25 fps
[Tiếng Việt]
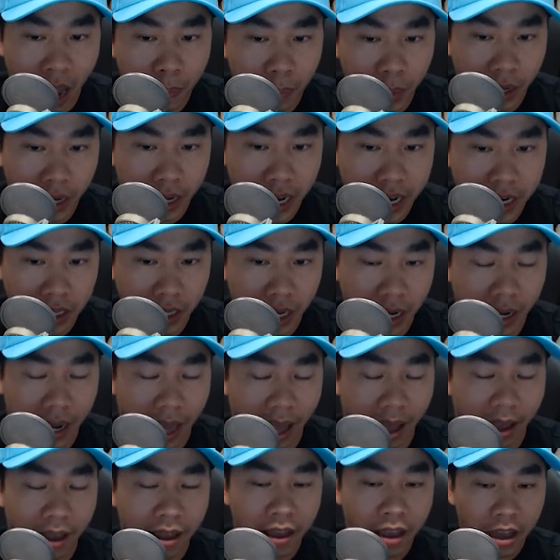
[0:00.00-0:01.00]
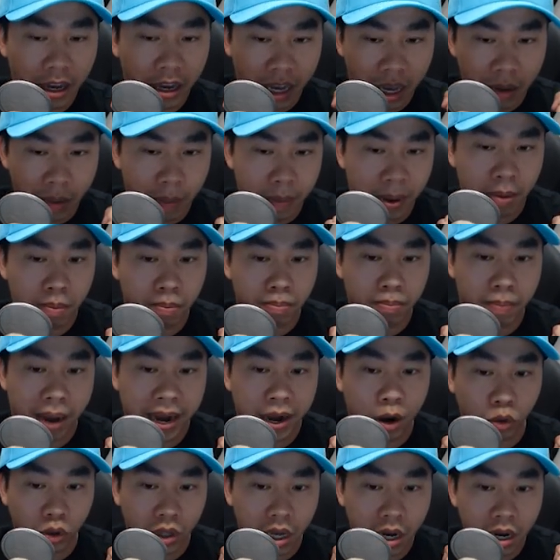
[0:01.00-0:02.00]
obligation là khi mà bà, bà
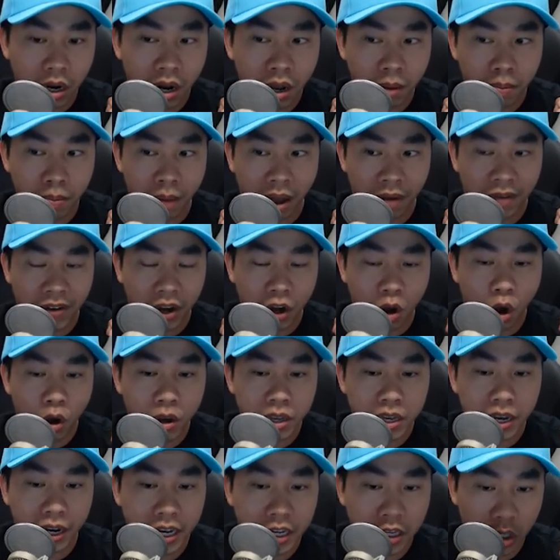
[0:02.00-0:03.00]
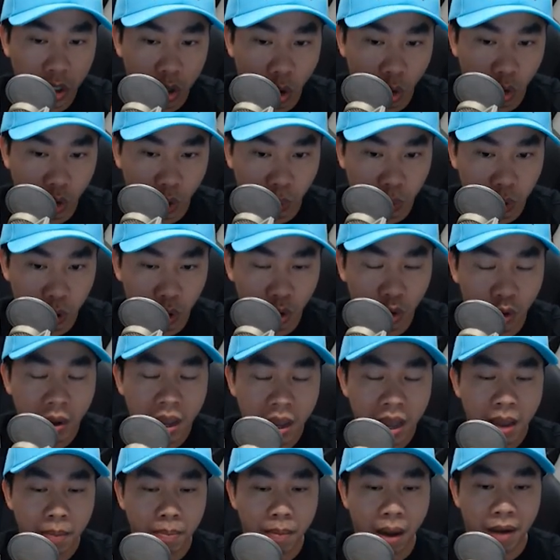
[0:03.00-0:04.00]
đầu tư đó bà phải có những cái social proof
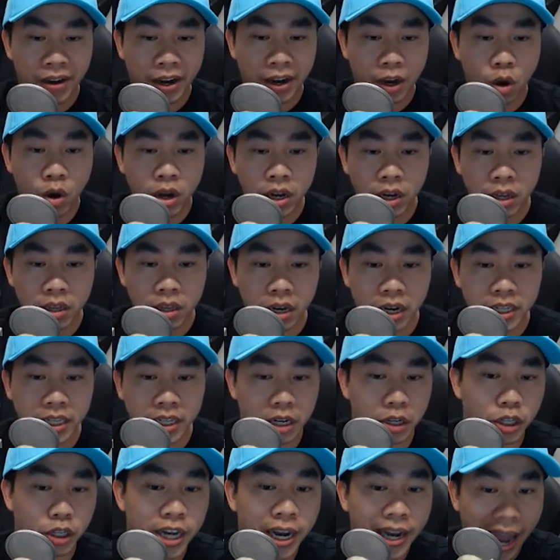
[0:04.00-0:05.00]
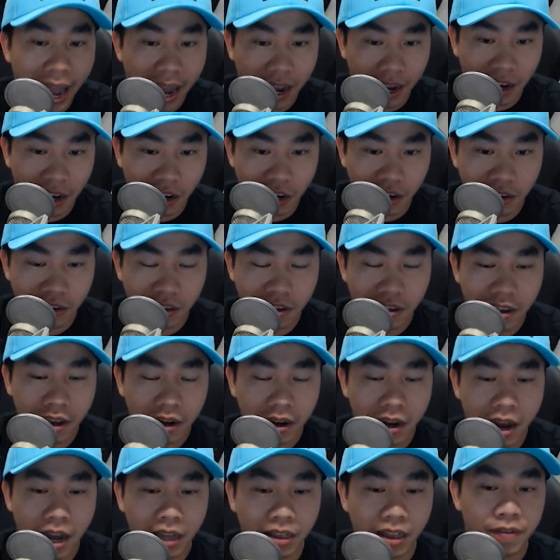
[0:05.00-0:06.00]
bà phải có cái, những cái sự chắc ăn hơn
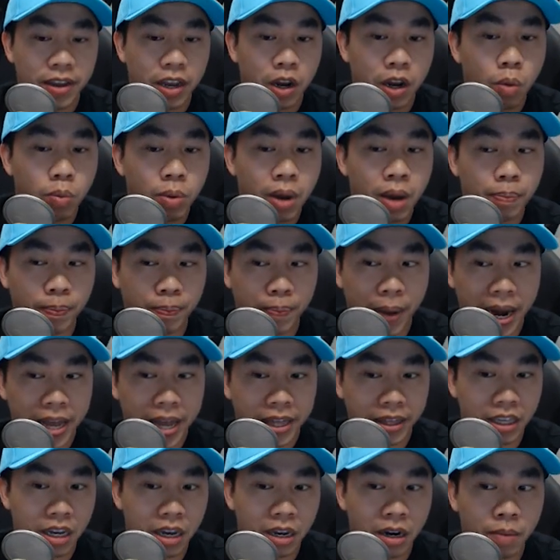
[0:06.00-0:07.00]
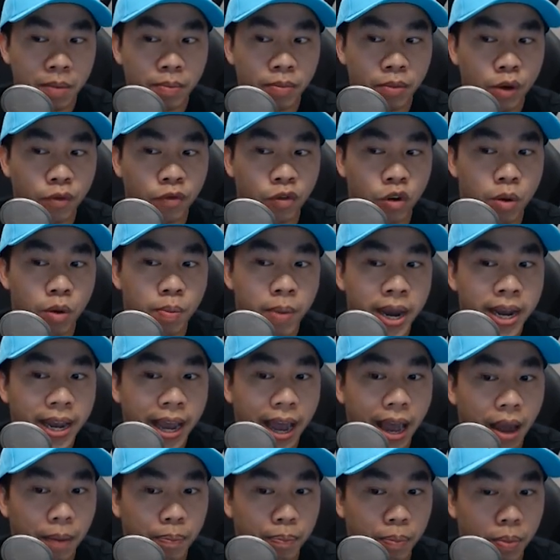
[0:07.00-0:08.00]
đó tại vì lúc đó Palantir nó nó vừa mới
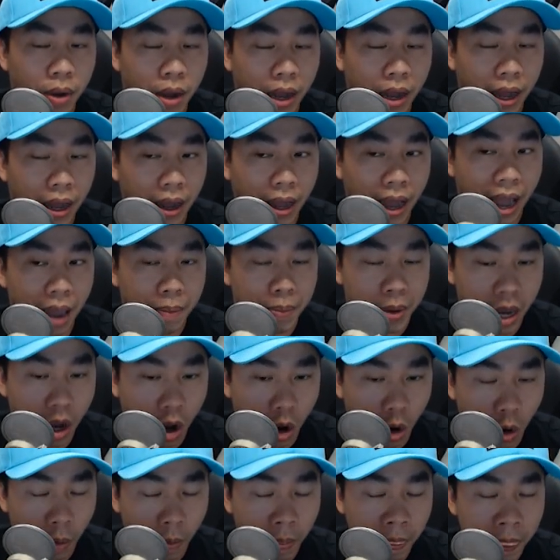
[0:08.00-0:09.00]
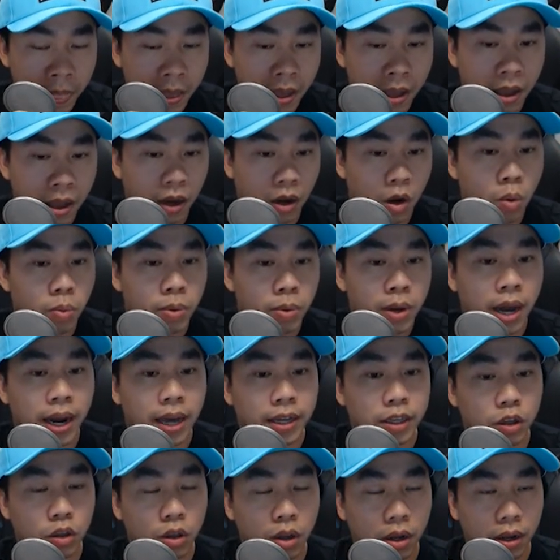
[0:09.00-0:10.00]
ra uh, à, IPO lúc đó
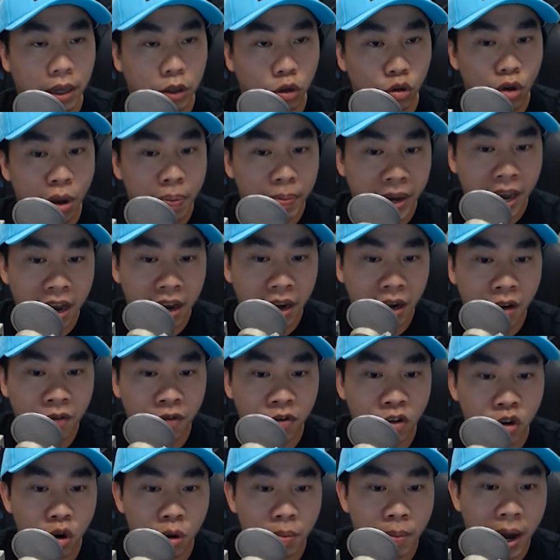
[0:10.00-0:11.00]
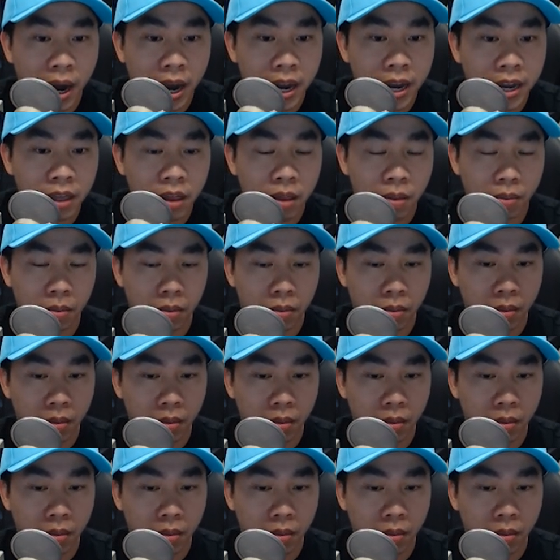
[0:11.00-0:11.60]
là là DraftKings nó vừa mới